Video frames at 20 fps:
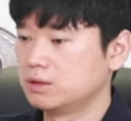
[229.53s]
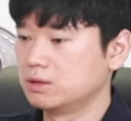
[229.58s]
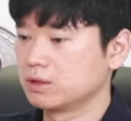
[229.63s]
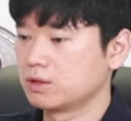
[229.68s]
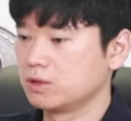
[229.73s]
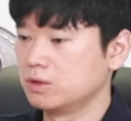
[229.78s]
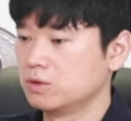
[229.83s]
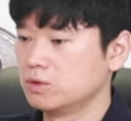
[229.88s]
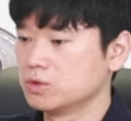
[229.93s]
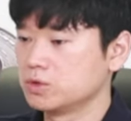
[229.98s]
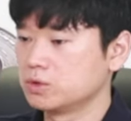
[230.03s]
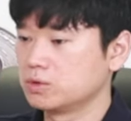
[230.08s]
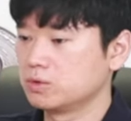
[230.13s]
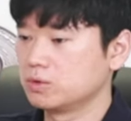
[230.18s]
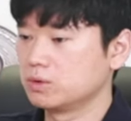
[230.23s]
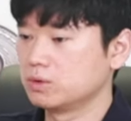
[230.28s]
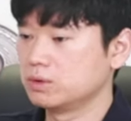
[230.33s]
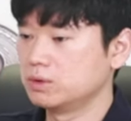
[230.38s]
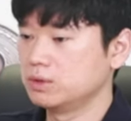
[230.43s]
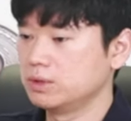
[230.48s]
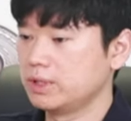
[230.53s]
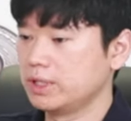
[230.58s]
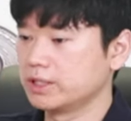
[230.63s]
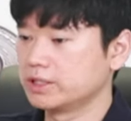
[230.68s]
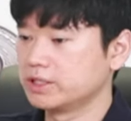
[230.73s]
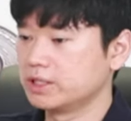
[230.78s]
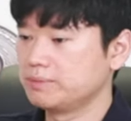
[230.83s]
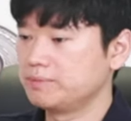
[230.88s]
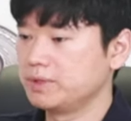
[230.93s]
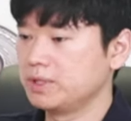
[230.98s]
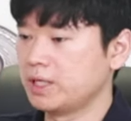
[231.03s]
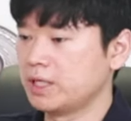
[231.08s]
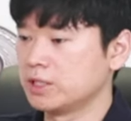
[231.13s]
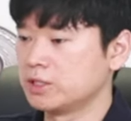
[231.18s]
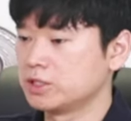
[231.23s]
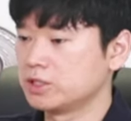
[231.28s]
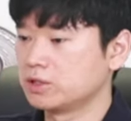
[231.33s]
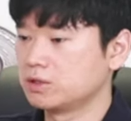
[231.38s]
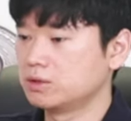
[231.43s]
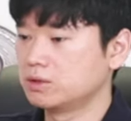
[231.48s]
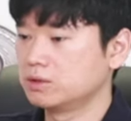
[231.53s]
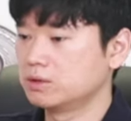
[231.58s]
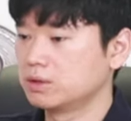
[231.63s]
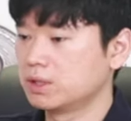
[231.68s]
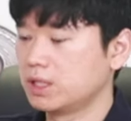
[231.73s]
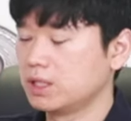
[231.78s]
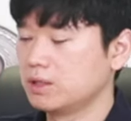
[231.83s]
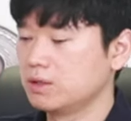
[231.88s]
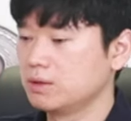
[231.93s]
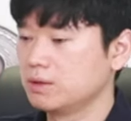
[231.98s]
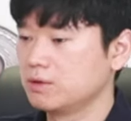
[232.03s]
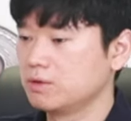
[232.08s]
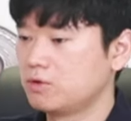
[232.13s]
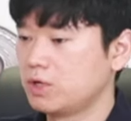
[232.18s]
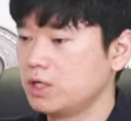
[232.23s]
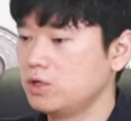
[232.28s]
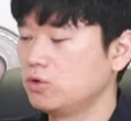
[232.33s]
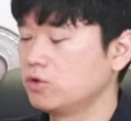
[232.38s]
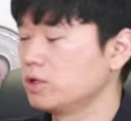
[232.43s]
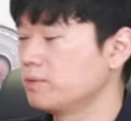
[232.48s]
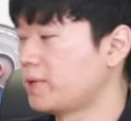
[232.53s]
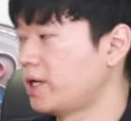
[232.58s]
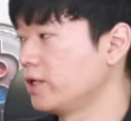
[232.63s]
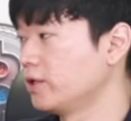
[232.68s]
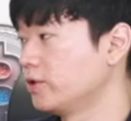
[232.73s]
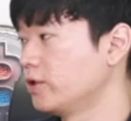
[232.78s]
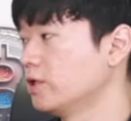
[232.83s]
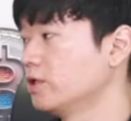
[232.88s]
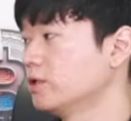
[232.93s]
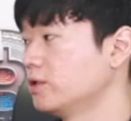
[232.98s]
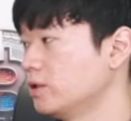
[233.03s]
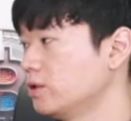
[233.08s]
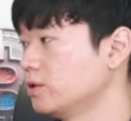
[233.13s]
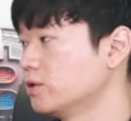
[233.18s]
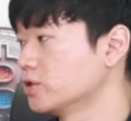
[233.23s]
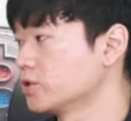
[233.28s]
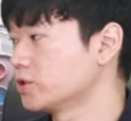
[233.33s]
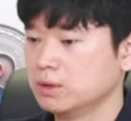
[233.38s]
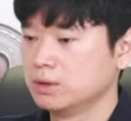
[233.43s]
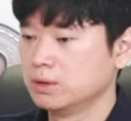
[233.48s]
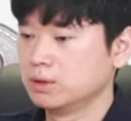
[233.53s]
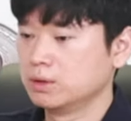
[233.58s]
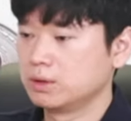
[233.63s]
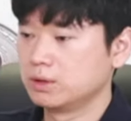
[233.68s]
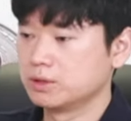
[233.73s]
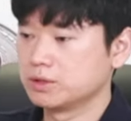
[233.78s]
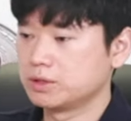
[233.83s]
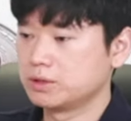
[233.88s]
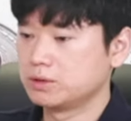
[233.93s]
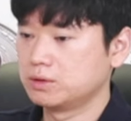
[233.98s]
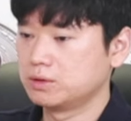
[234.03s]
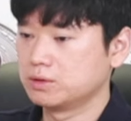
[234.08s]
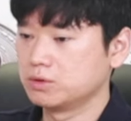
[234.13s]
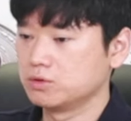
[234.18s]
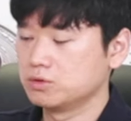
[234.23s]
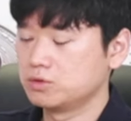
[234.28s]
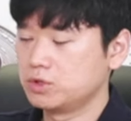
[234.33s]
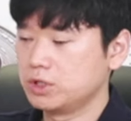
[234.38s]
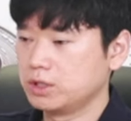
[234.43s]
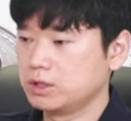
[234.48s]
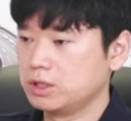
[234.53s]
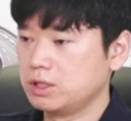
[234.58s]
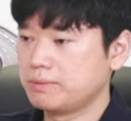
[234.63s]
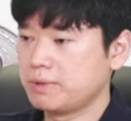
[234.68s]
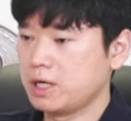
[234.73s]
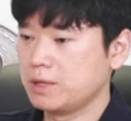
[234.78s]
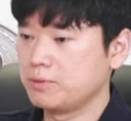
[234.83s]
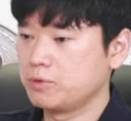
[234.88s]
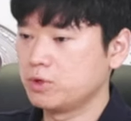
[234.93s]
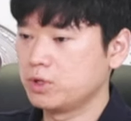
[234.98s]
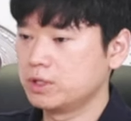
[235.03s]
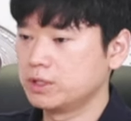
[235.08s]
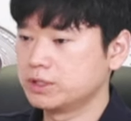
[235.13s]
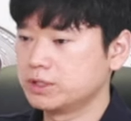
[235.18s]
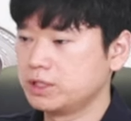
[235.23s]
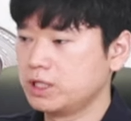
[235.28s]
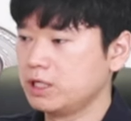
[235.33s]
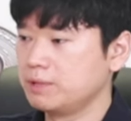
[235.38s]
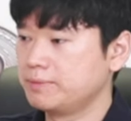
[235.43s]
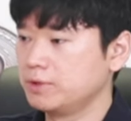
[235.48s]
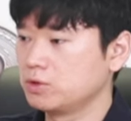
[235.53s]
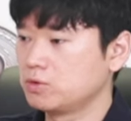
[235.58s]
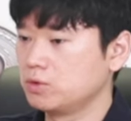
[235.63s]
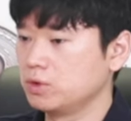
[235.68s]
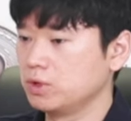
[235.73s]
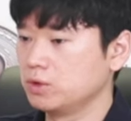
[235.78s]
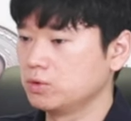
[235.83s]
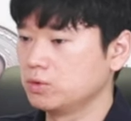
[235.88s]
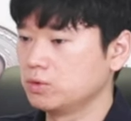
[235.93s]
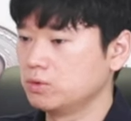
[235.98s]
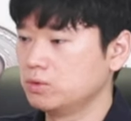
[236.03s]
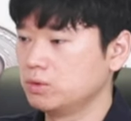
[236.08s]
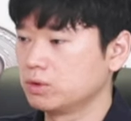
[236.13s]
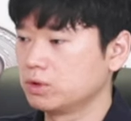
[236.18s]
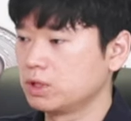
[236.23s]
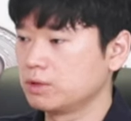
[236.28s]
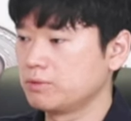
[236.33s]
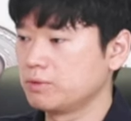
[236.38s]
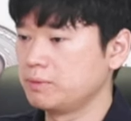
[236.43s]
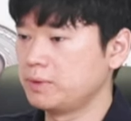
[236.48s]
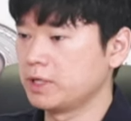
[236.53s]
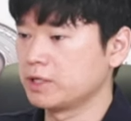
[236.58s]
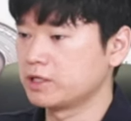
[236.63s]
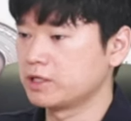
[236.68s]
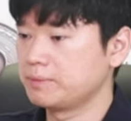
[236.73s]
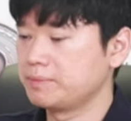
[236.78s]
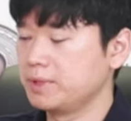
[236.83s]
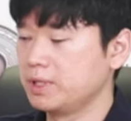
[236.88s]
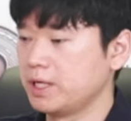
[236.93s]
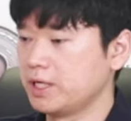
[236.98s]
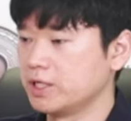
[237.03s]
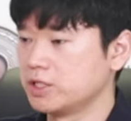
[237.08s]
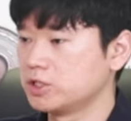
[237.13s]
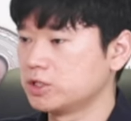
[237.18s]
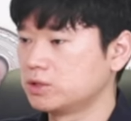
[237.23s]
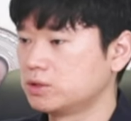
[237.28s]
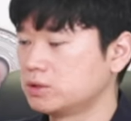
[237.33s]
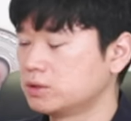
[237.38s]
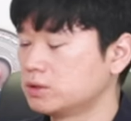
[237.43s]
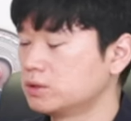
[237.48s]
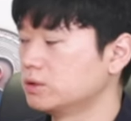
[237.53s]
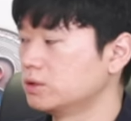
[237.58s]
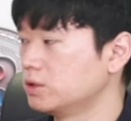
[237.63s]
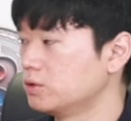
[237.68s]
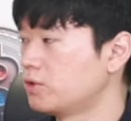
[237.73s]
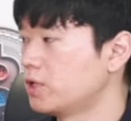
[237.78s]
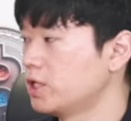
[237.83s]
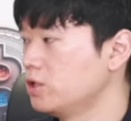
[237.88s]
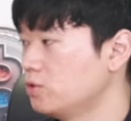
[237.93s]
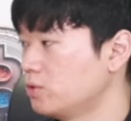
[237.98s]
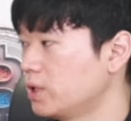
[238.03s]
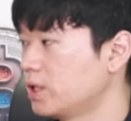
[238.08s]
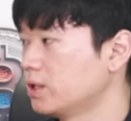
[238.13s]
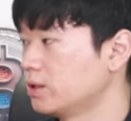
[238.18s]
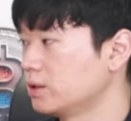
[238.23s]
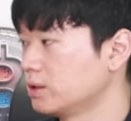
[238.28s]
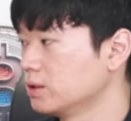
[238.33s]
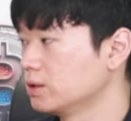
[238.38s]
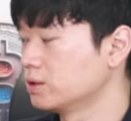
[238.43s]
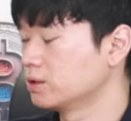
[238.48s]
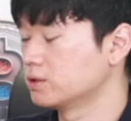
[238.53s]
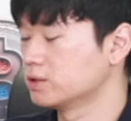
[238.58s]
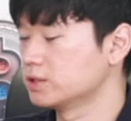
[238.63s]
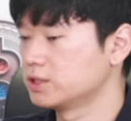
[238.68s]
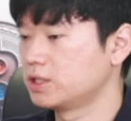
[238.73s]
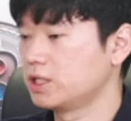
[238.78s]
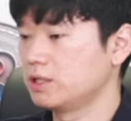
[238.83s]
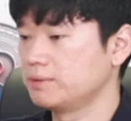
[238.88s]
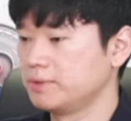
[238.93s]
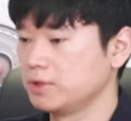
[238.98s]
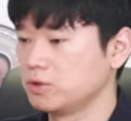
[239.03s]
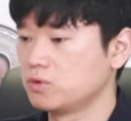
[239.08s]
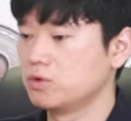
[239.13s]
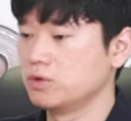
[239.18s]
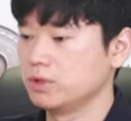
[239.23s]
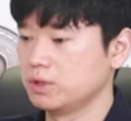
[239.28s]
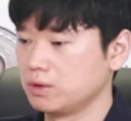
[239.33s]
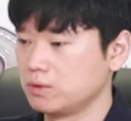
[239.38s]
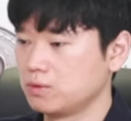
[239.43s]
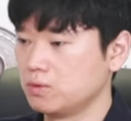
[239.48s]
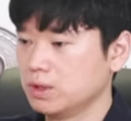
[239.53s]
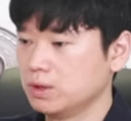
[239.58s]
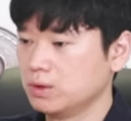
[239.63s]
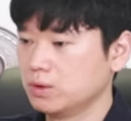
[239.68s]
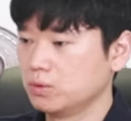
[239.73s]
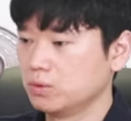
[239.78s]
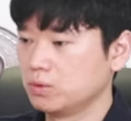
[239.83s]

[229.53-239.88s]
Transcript: 결론적으로는 XRP 레저가 활용이 많이 되어야 되는 거죠. 그래서 최근에 발표한 스테이블 코인도 어떻게 보면 XRP 레저를 활용한 그런 스테이블 코인이고, 또